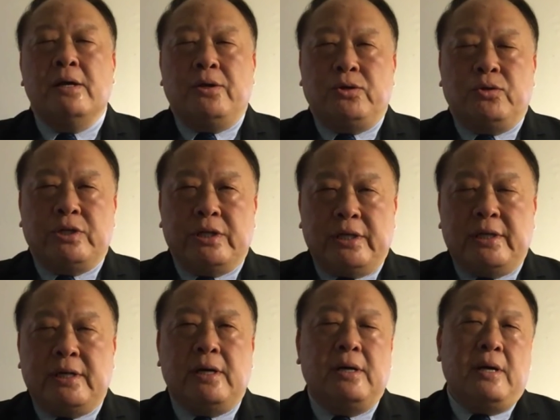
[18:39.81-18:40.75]
就是一
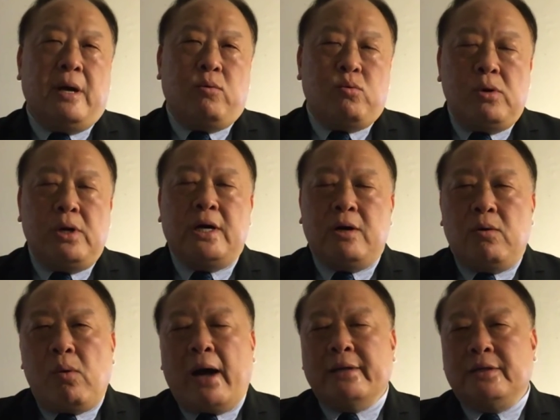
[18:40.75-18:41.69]
个无核
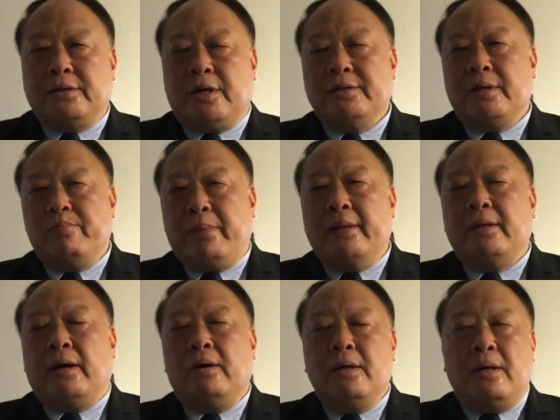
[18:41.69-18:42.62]
化的朝鲜半
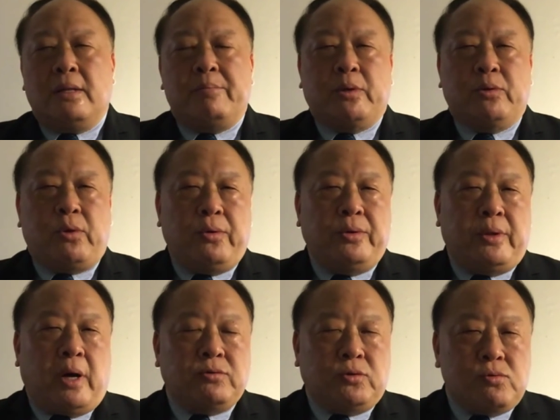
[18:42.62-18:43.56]
岛，那么对于
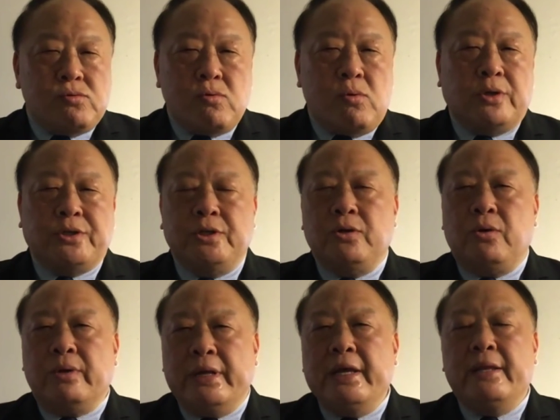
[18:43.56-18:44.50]
到中国是有
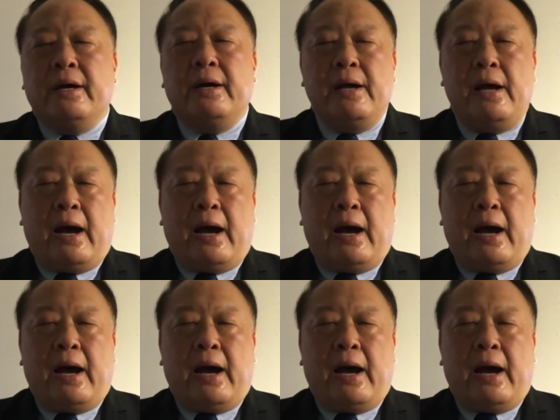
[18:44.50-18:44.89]
利呢，